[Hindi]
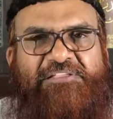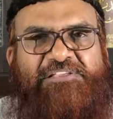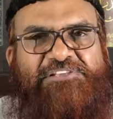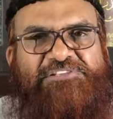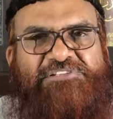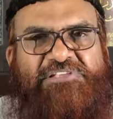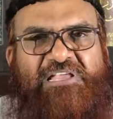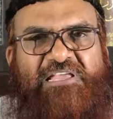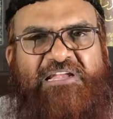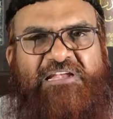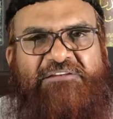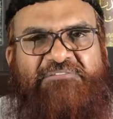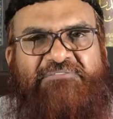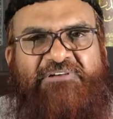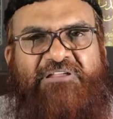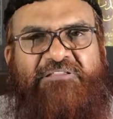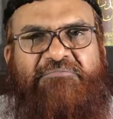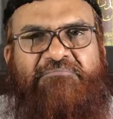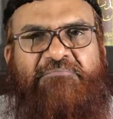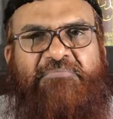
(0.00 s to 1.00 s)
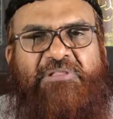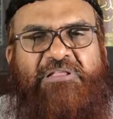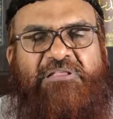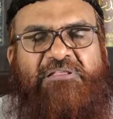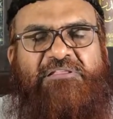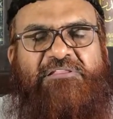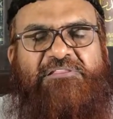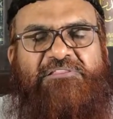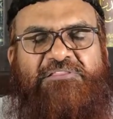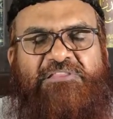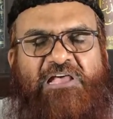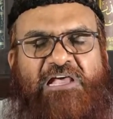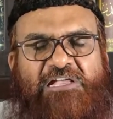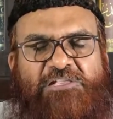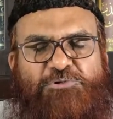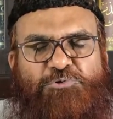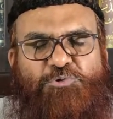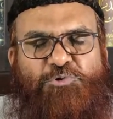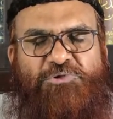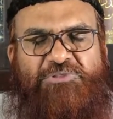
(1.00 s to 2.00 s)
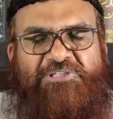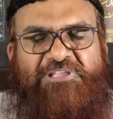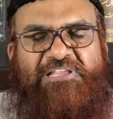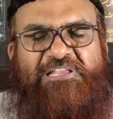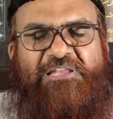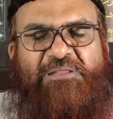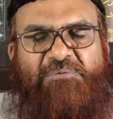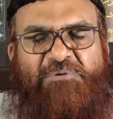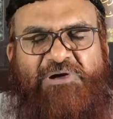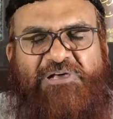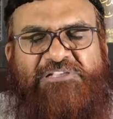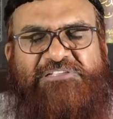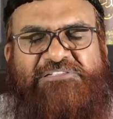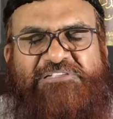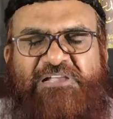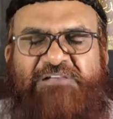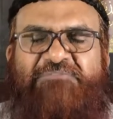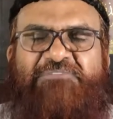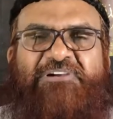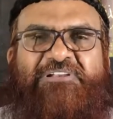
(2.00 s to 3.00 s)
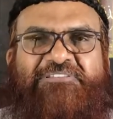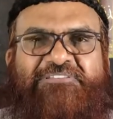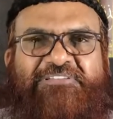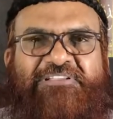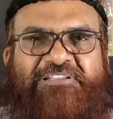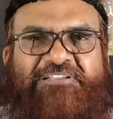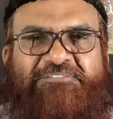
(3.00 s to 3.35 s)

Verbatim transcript: ये सारा वक्त तहजद की नमाज का वक्त